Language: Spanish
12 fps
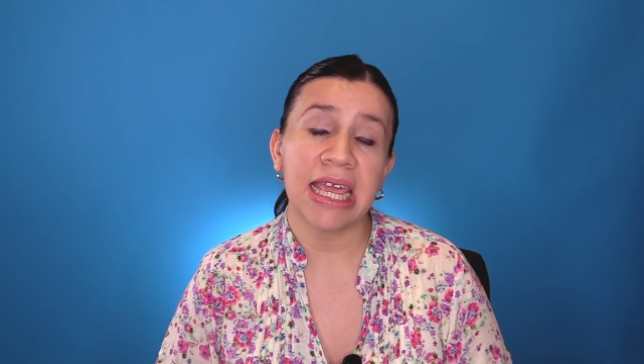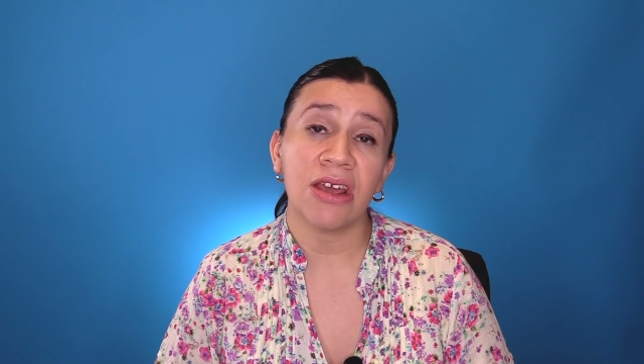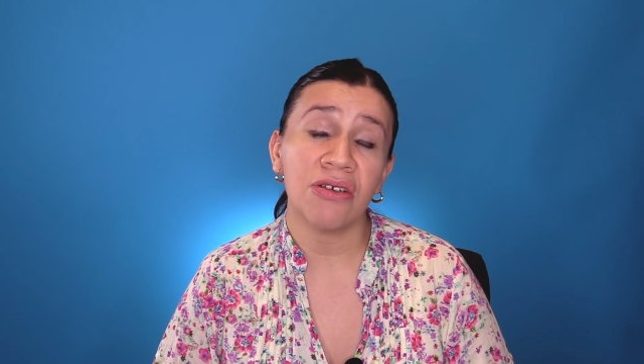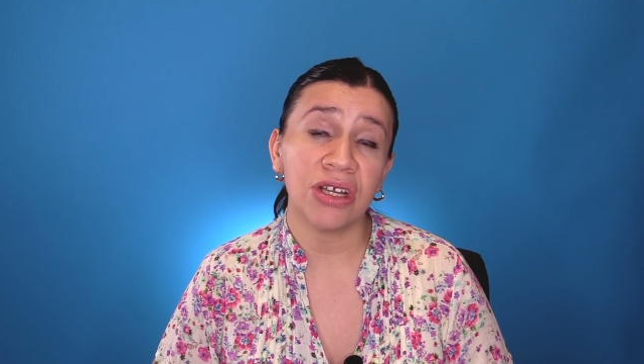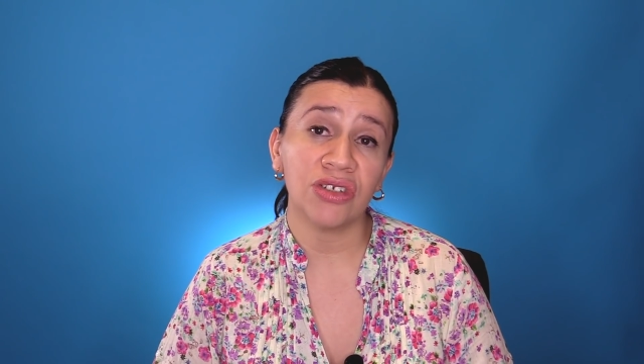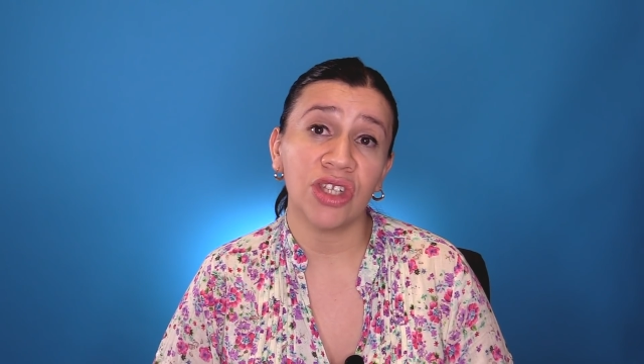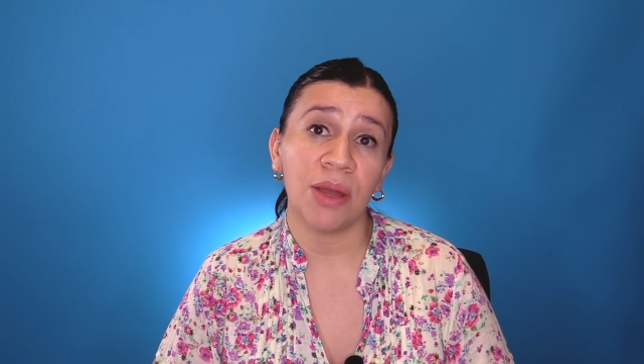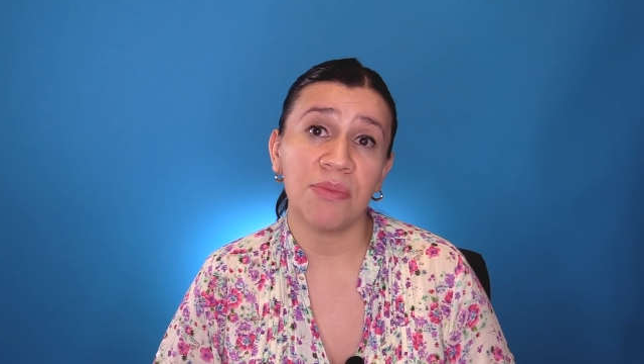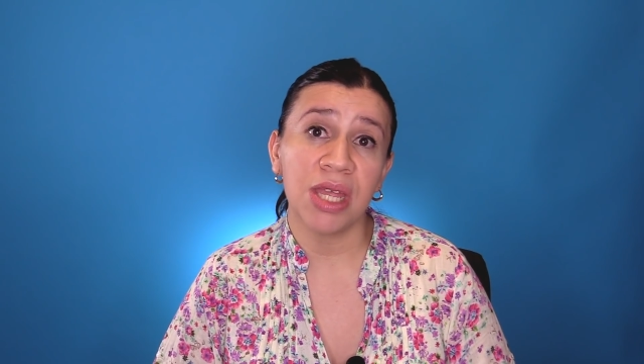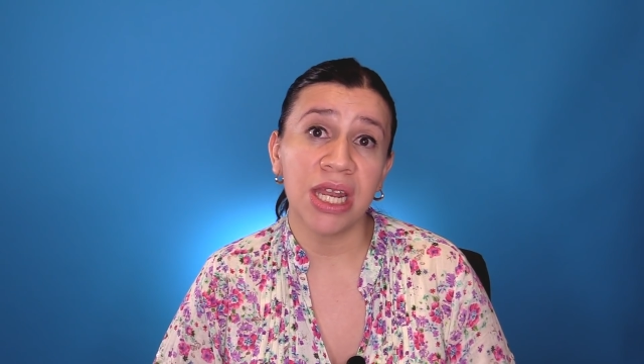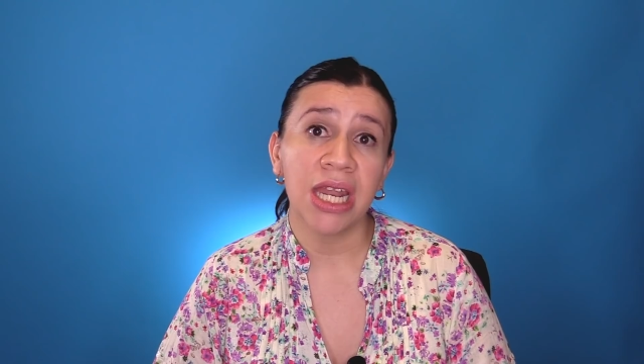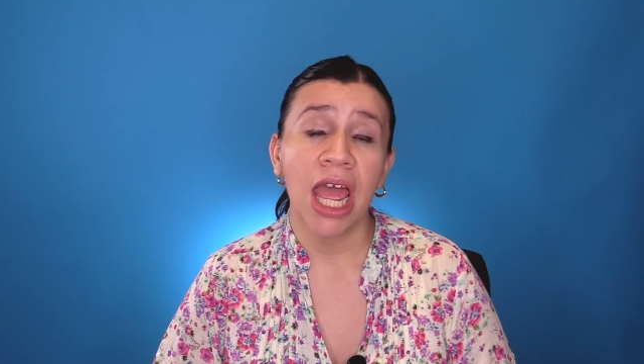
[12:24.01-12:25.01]
y creo que eso
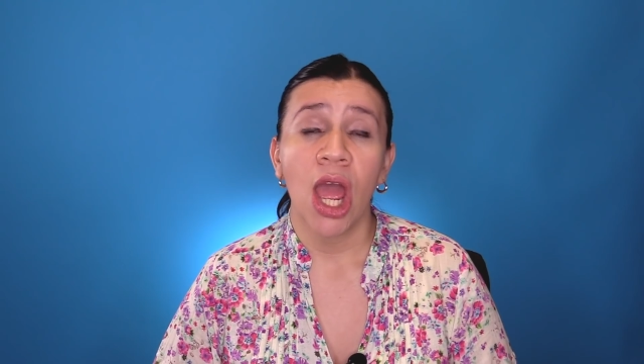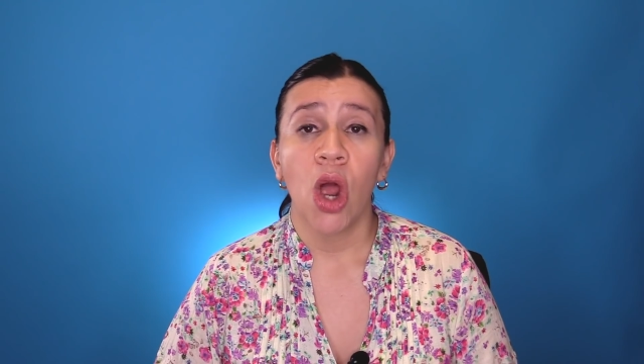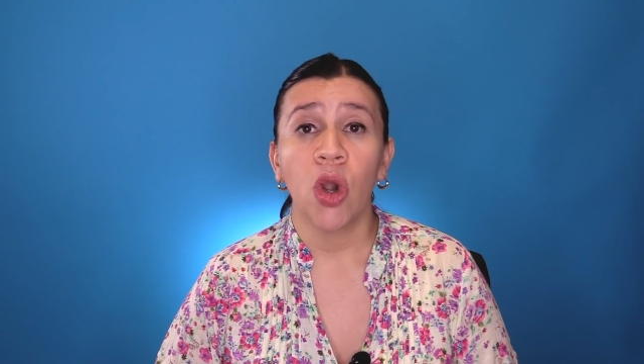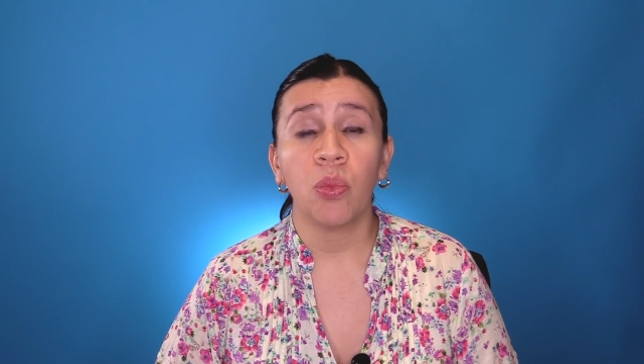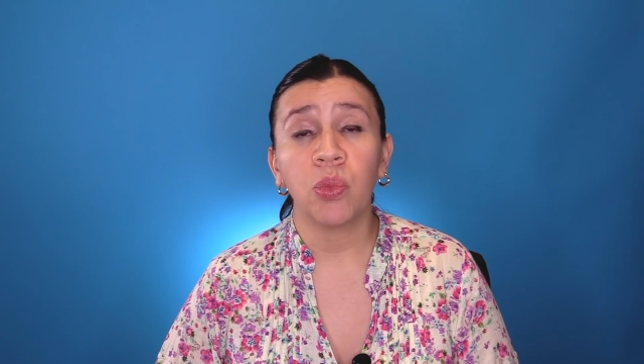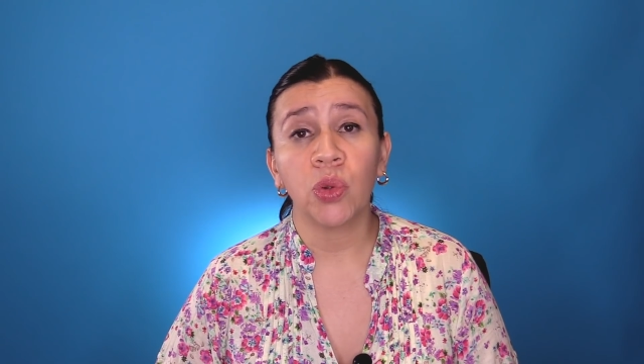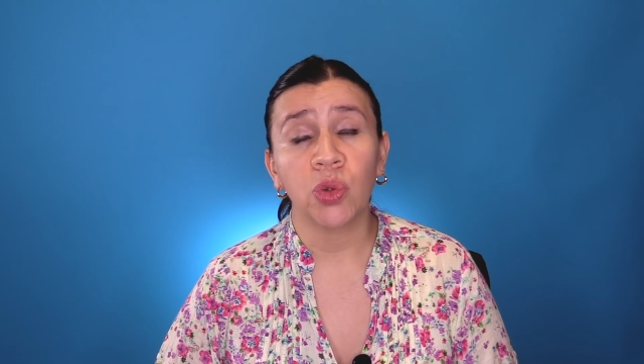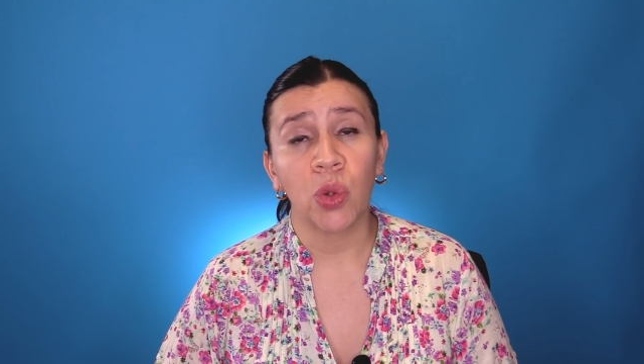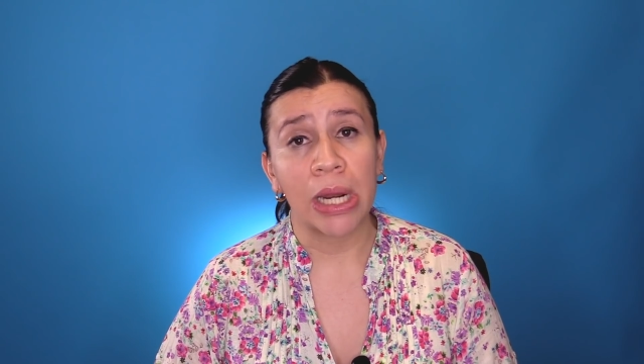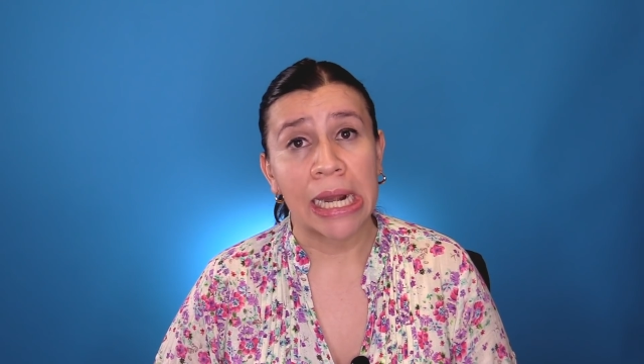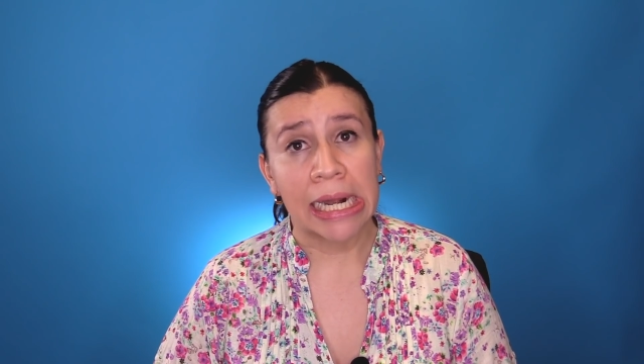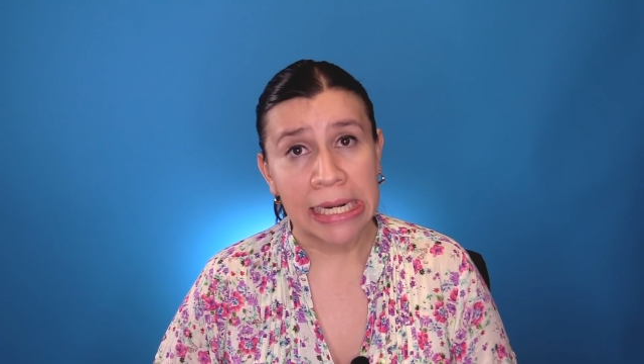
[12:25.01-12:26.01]
también lo puso
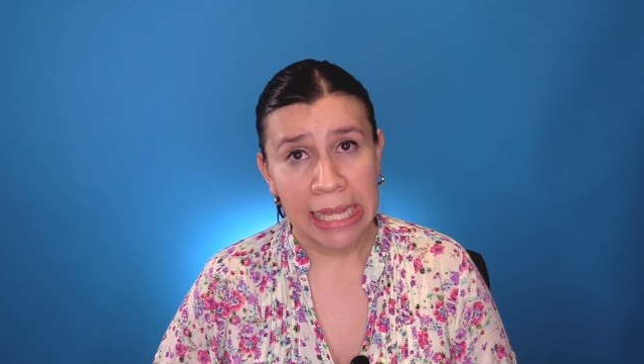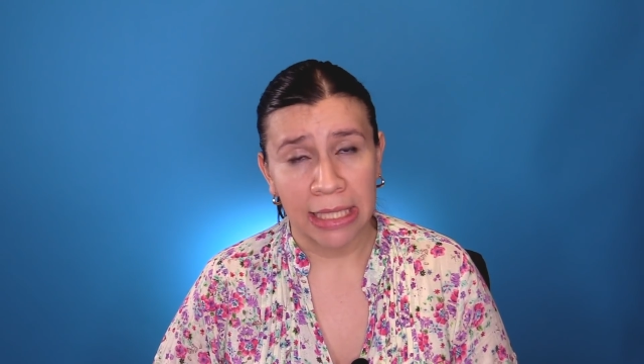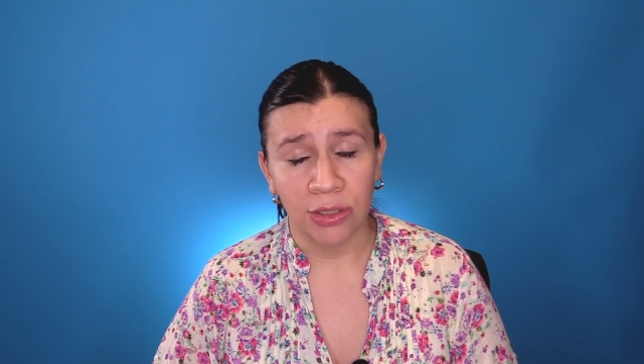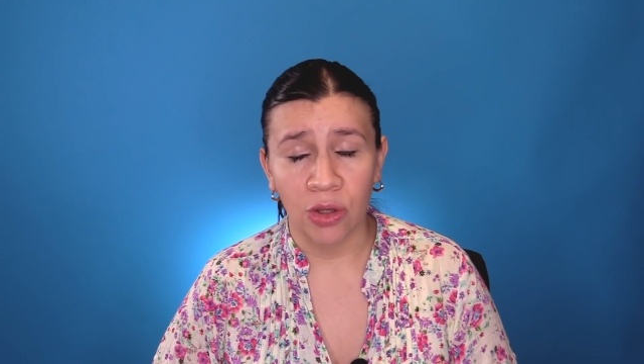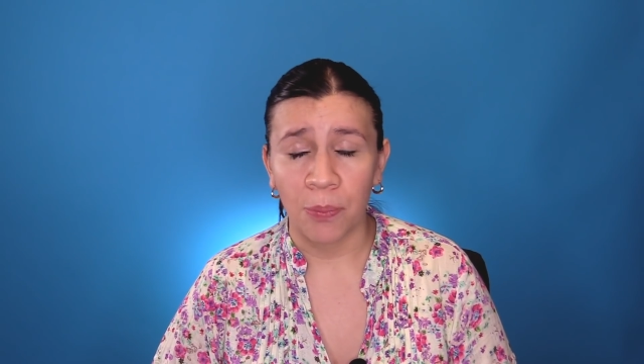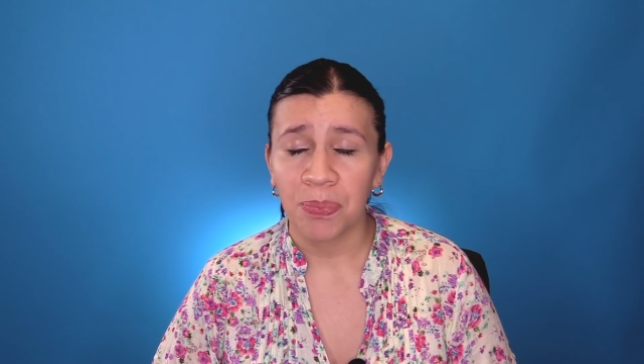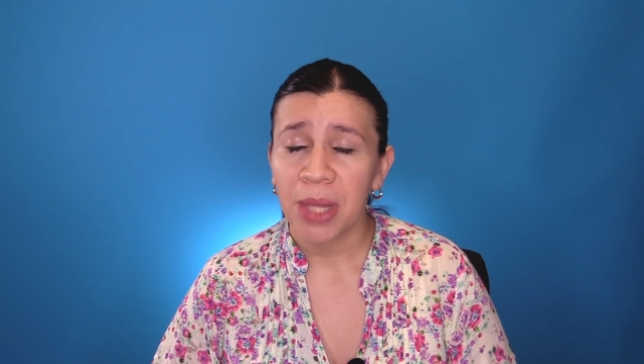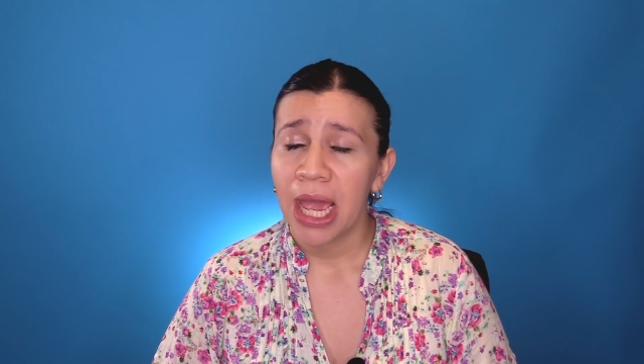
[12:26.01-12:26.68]
en riesgo.